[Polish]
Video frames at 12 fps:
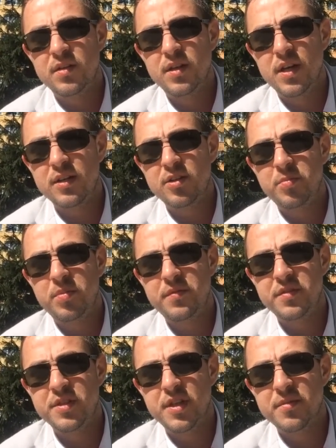Ja to
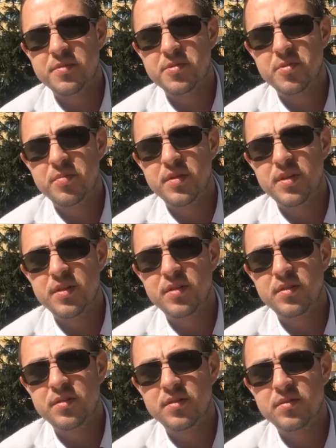powiedziałem sobie
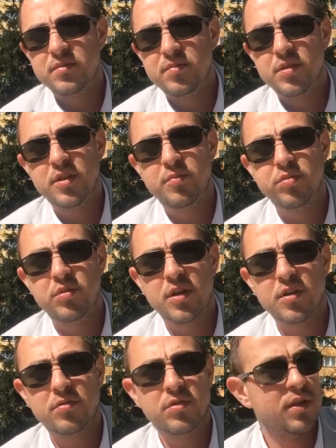ponad
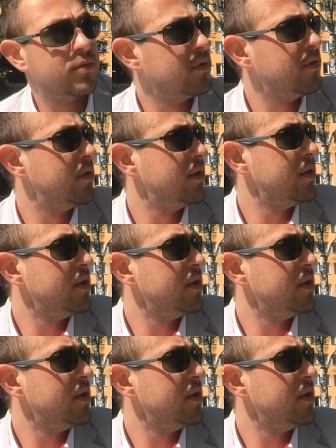półtora roku temu,